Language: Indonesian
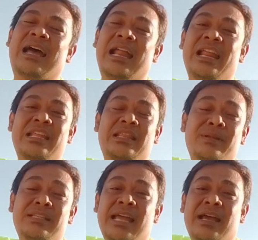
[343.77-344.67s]
adiknya teman
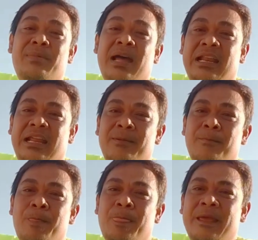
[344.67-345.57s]
saya
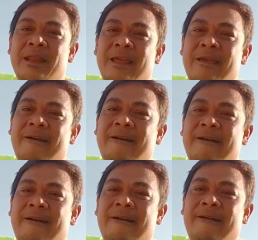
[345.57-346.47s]
kemarin. Jadi
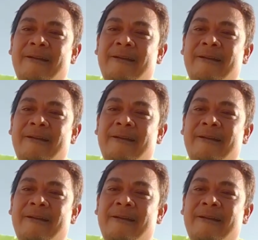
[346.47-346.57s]
eh,